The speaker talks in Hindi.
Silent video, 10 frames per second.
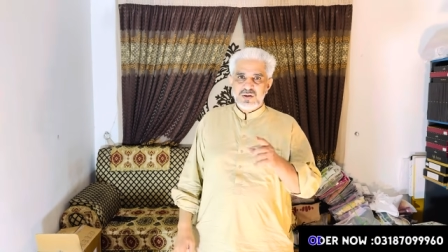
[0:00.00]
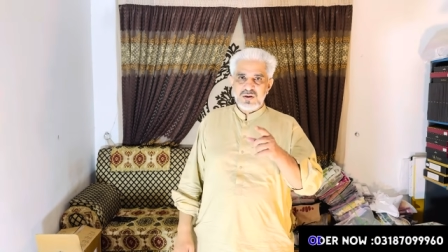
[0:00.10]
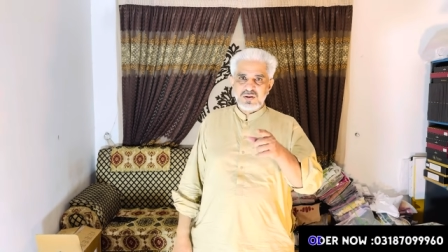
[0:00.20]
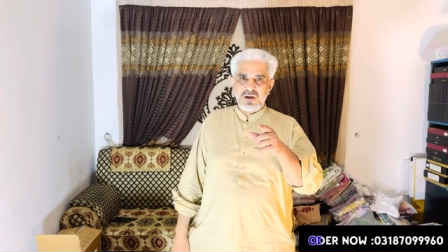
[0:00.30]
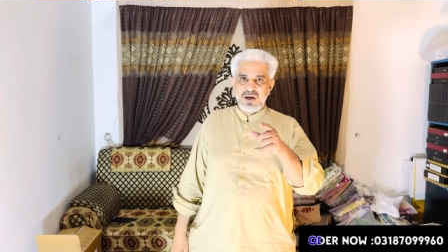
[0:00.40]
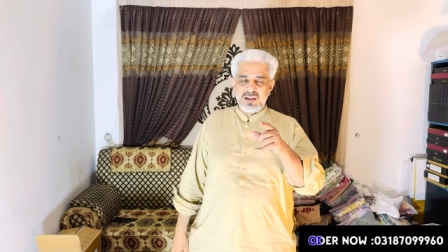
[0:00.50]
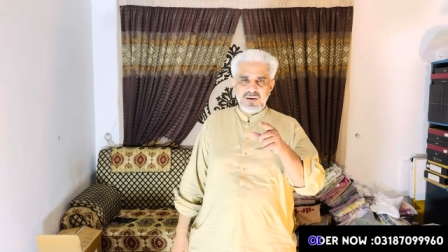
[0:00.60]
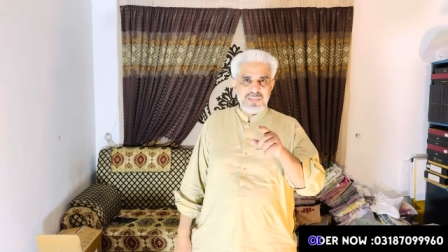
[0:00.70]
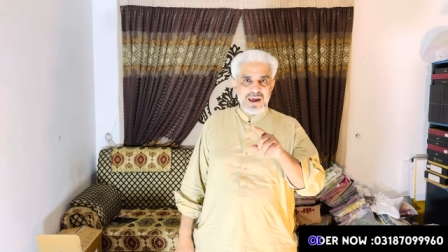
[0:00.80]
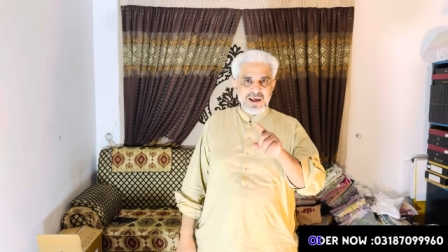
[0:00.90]
इसे कहते
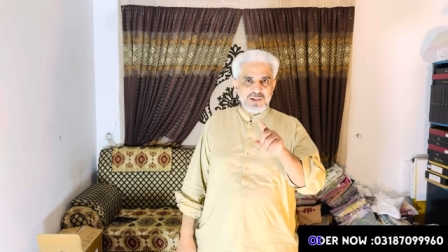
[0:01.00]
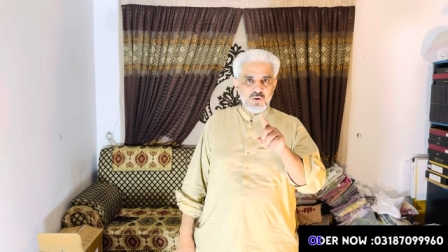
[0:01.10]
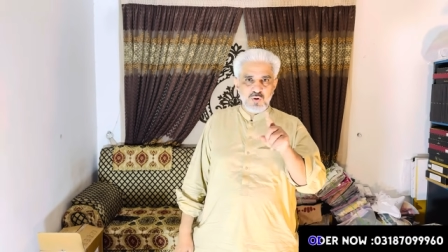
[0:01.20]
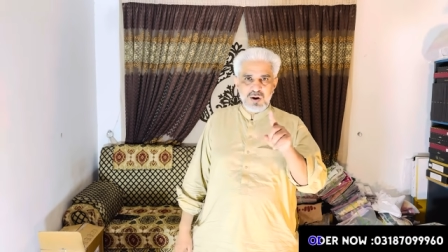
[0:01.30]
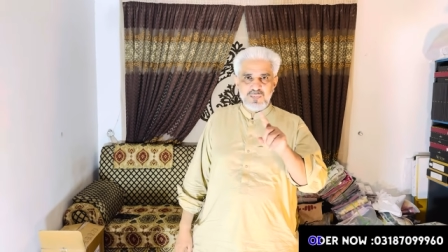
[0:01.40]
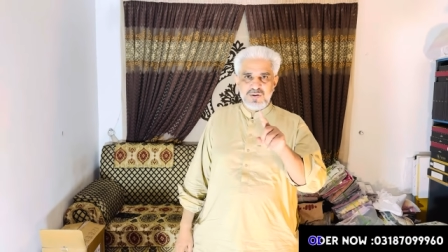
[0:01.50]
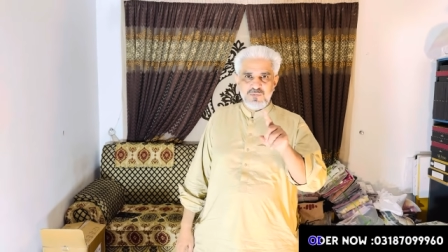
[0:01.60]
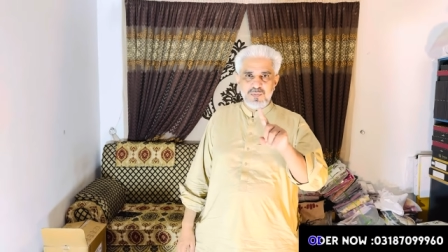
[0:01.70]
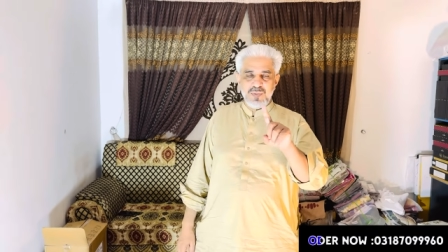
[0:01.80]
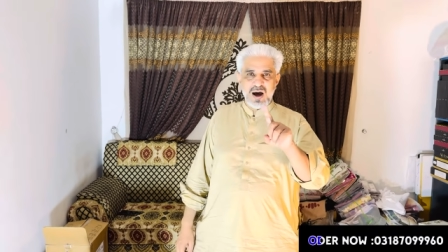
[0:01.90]
मैंने दो नंबर
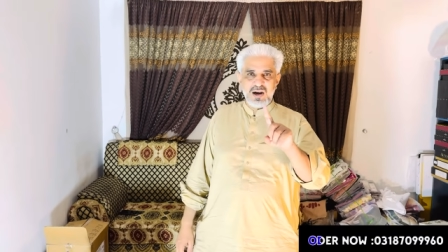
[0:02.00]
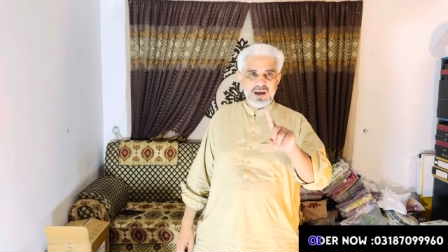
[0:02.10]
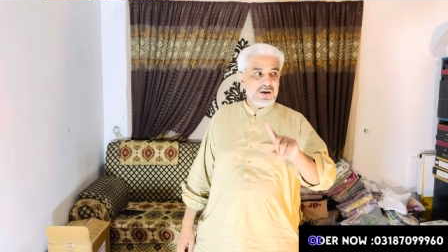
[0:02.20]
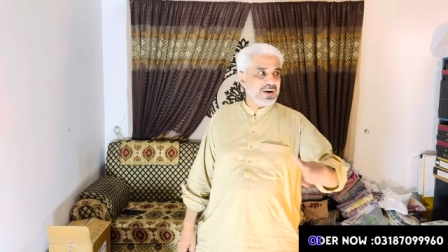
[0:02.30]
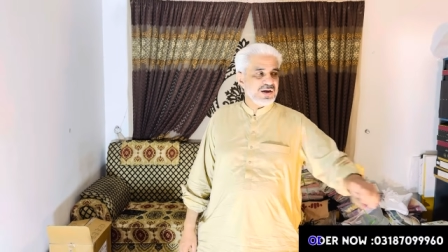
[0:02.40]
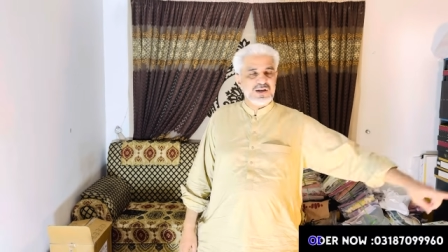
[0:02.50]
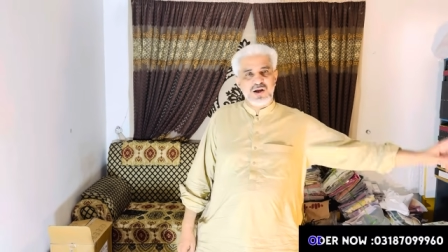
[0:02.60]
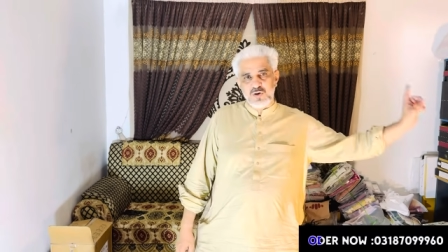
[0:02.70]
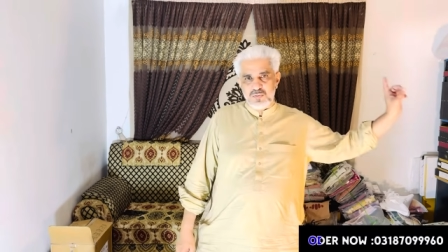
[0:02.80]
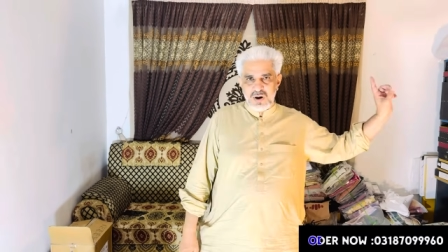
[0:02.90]
वो माल नहीं बेचना
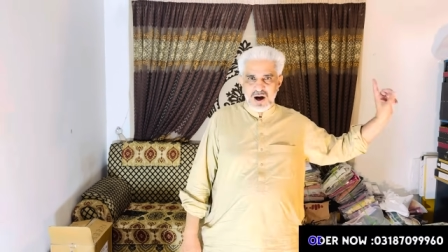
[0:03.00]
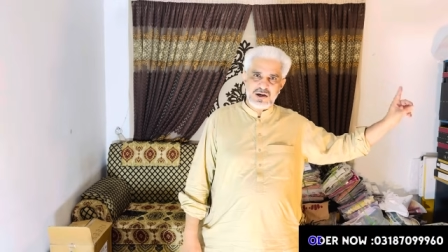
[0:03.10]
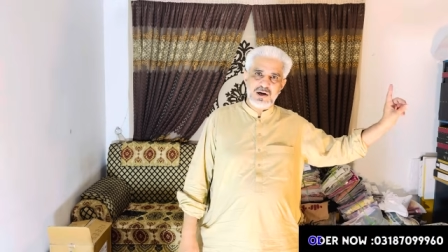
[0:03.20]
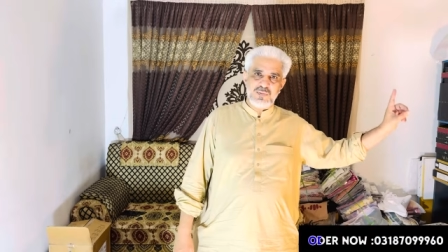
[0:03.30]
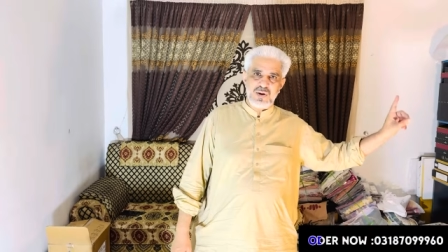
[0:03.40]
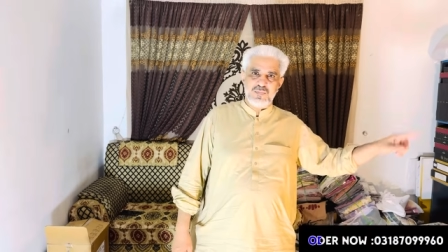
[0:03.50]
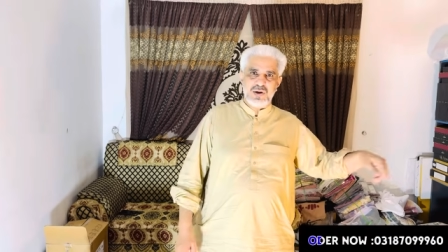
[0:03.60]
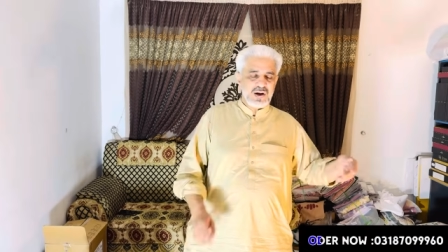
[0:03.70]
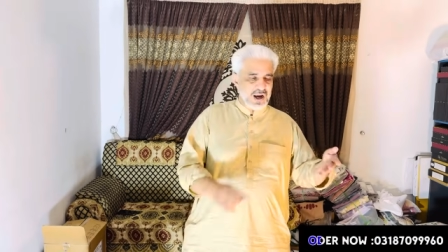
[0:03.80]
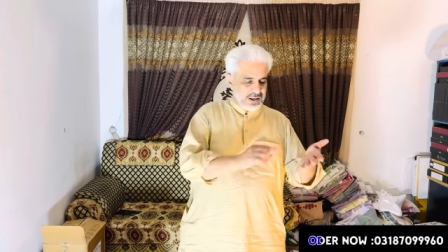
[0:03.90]
जो मार्केट में
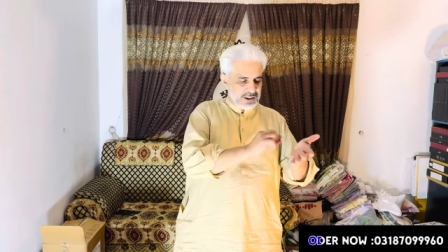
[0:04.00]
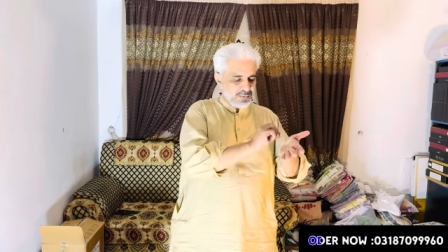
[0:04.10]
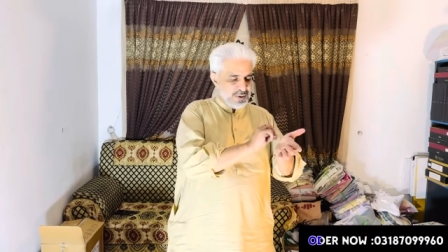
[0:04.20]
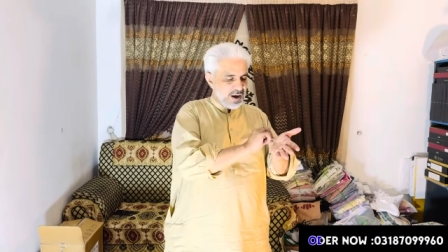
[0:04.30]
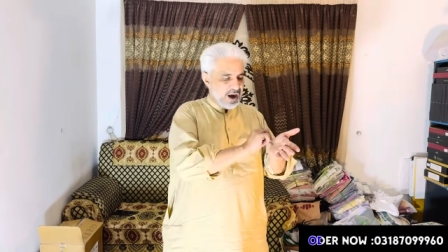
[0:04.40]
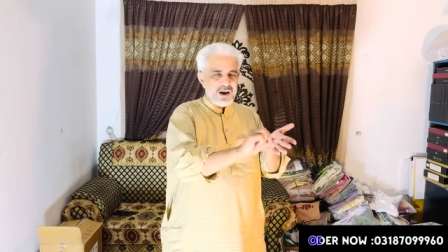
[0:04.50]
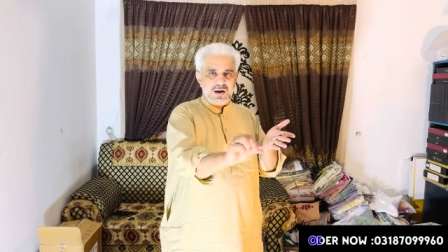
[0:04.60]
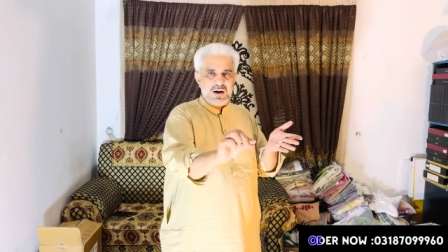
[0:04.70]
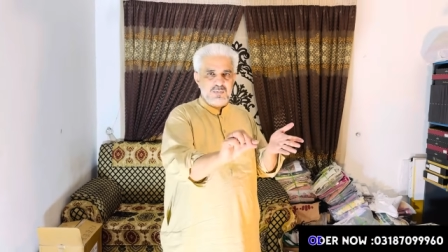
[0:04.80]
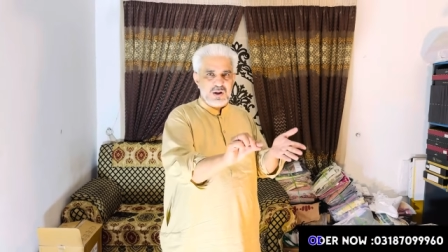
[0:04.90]
बिक रहा है जिसपे
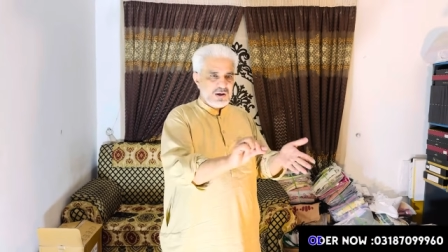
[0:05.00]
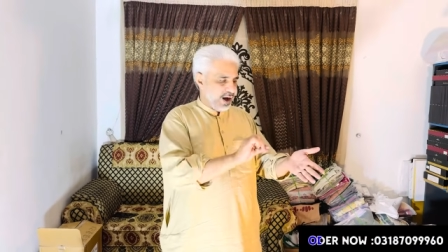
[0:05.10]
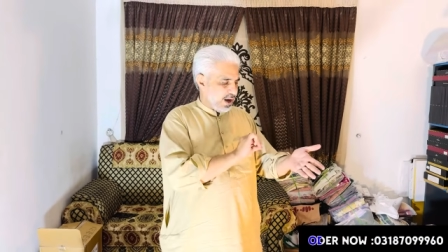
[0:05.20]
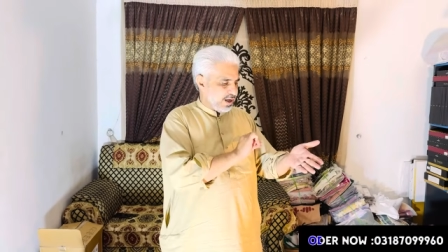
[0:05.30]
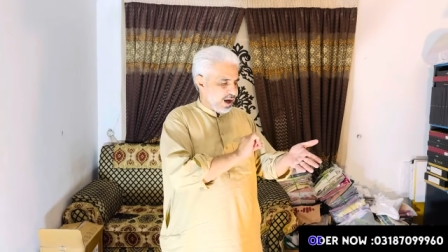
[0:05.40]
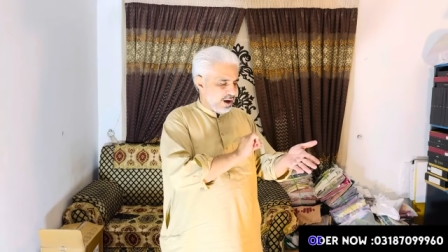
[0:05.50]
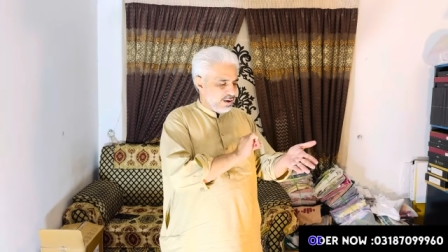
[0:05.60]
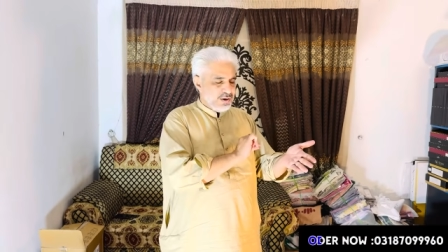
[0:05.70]
अलक्रम लिखा है या